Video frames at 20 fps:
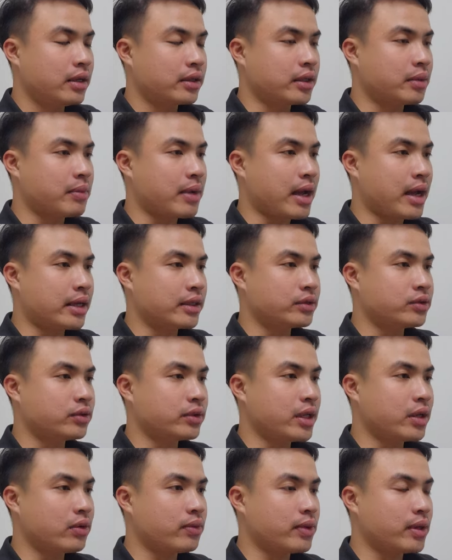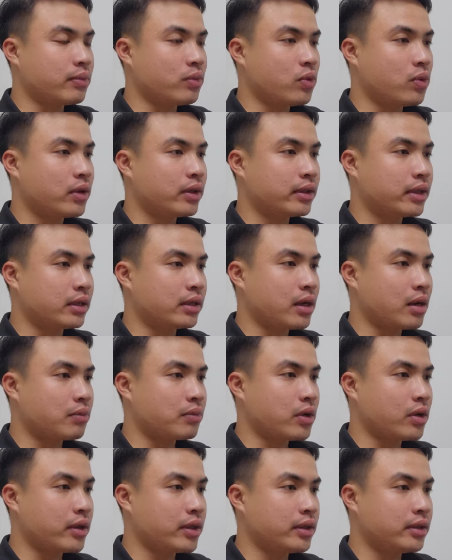nhưng mà số tiền của mình mua thành
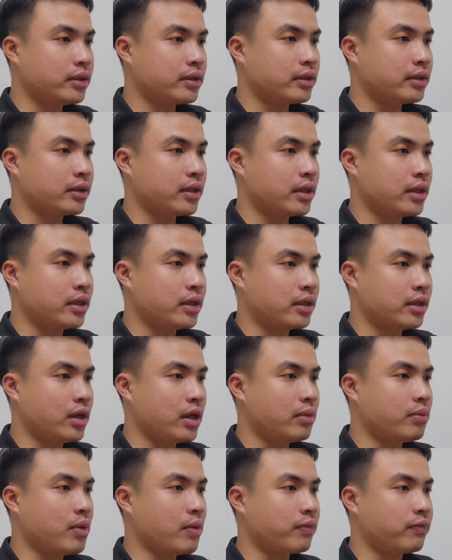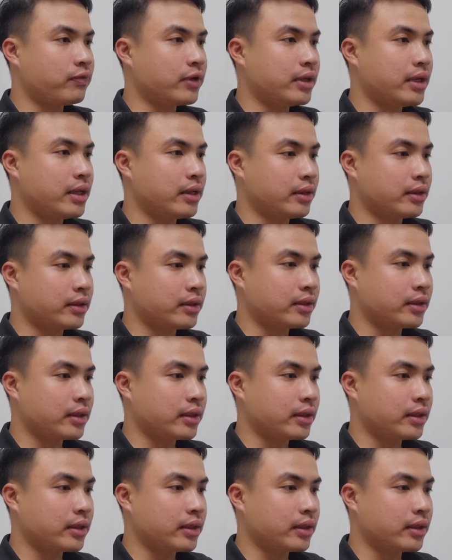công rồi thì nó ở một funding